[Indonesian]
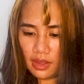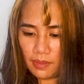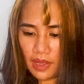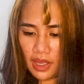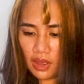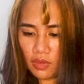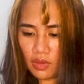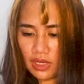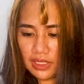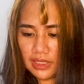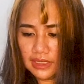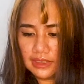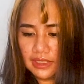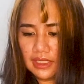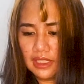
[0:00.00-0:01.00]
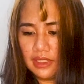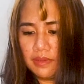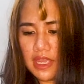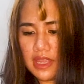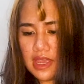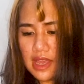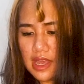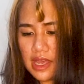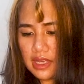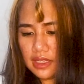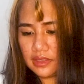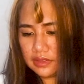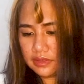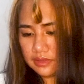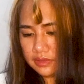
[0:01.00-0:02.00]
maka kualitasnya jadi beda
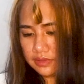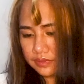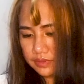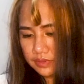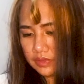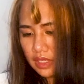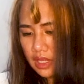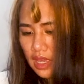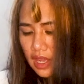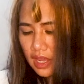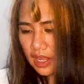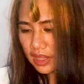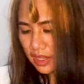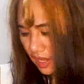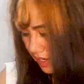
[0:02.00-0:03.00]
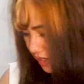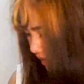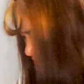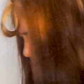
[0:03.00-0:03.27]
karena yang